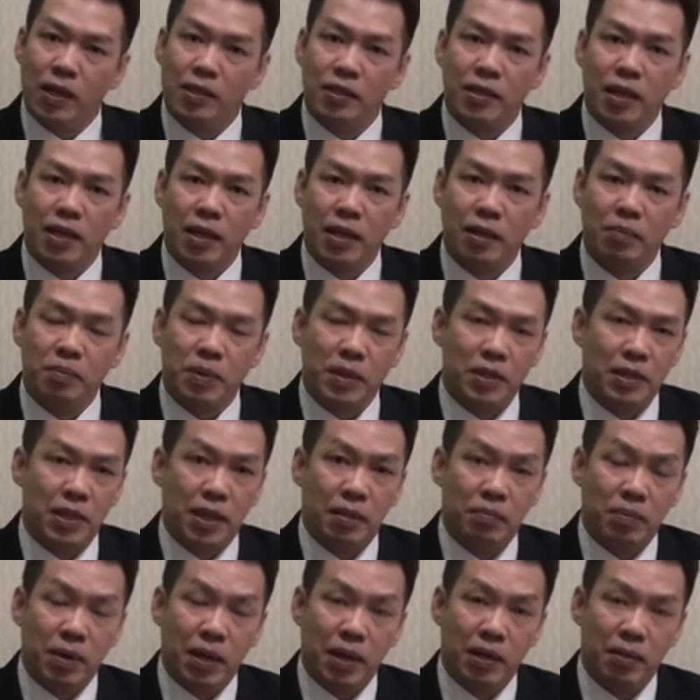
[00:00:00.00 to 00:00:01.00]
acara
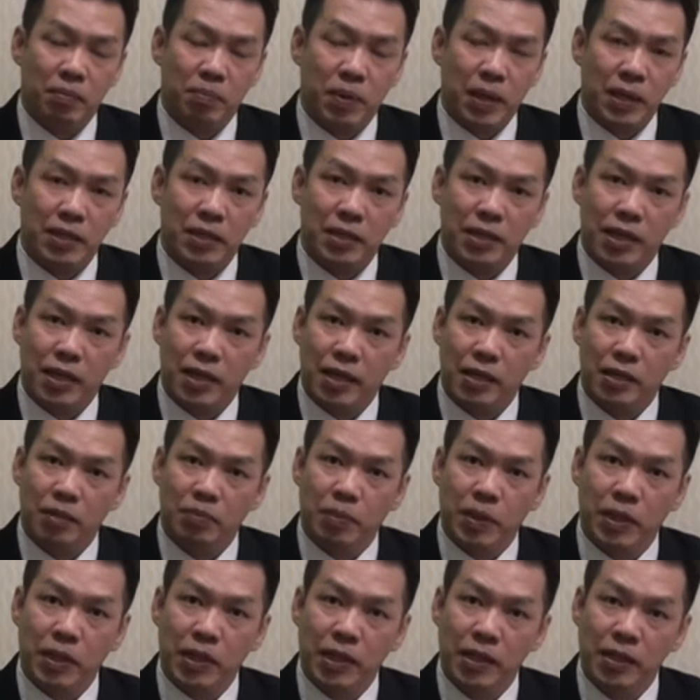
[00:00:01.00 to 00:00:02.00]
bersama Presiden
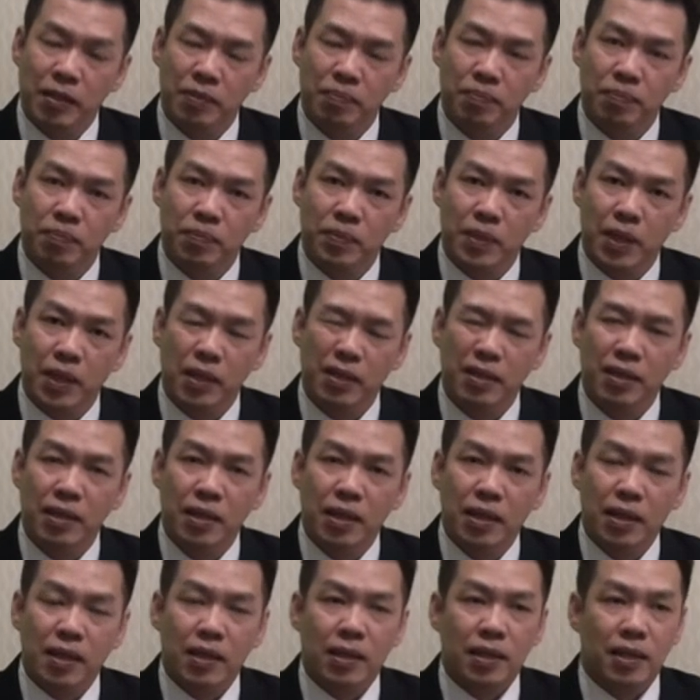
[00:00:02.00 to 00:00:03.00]
SBY ya
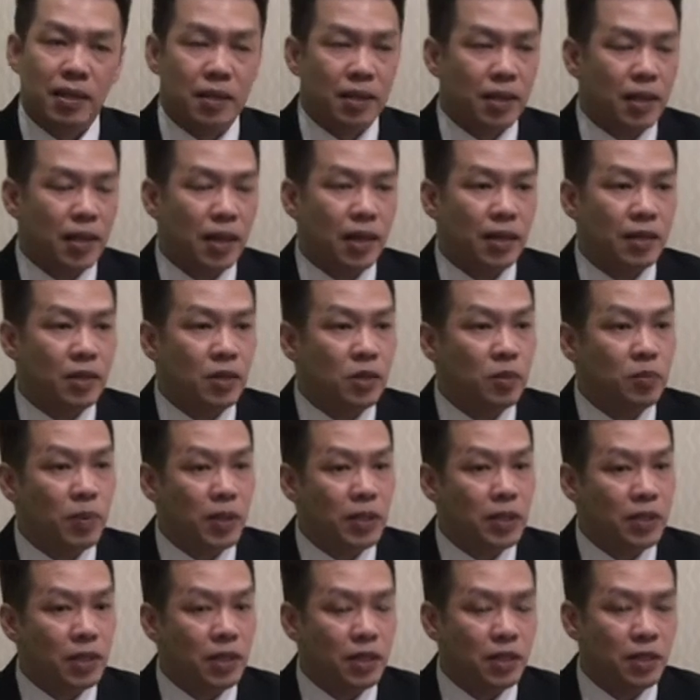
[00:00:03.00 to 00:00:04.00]
ketika itu
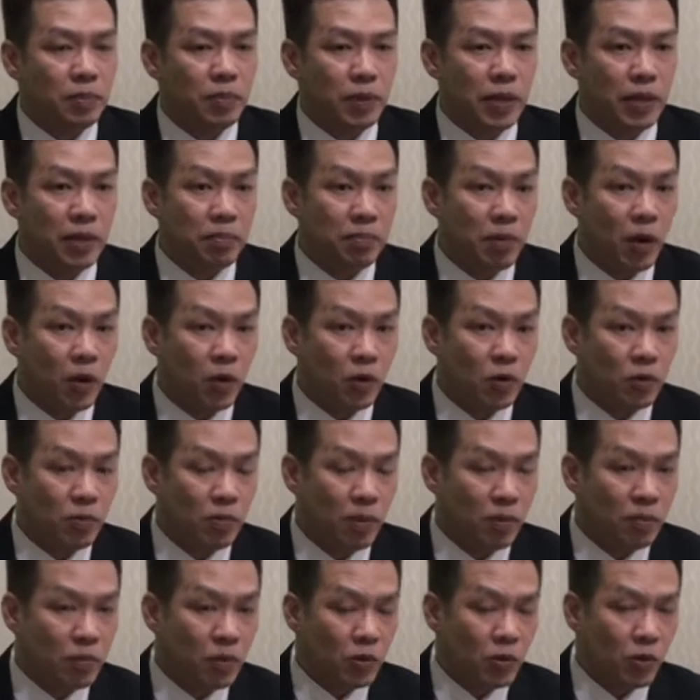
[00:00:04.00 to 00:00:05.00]
Presiden SBY mau
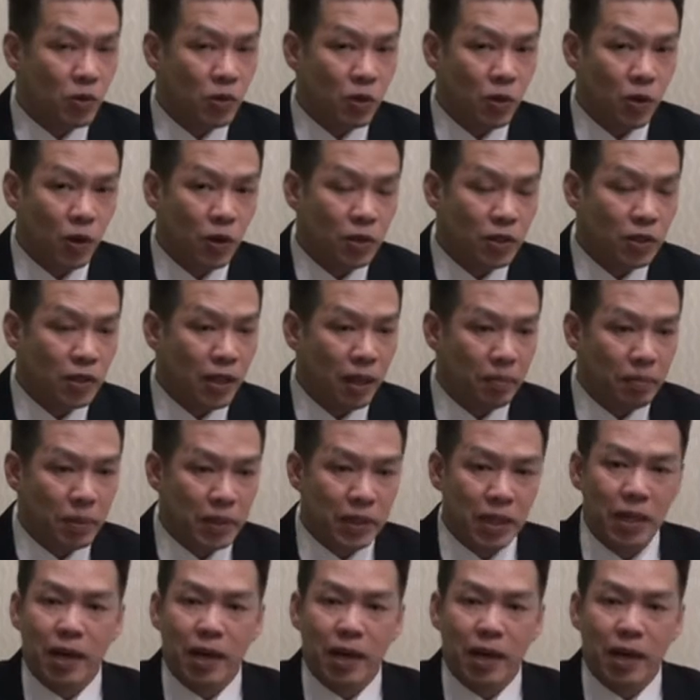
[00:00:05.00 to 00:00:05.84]
memukul kom tetapi